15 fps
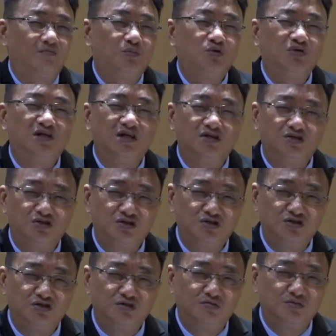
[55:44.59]
不可
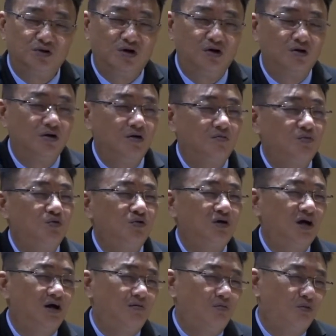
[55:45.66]
吃什么，不
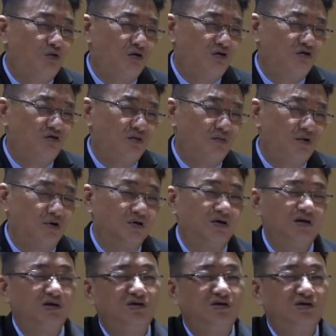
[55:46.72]
可摸什么，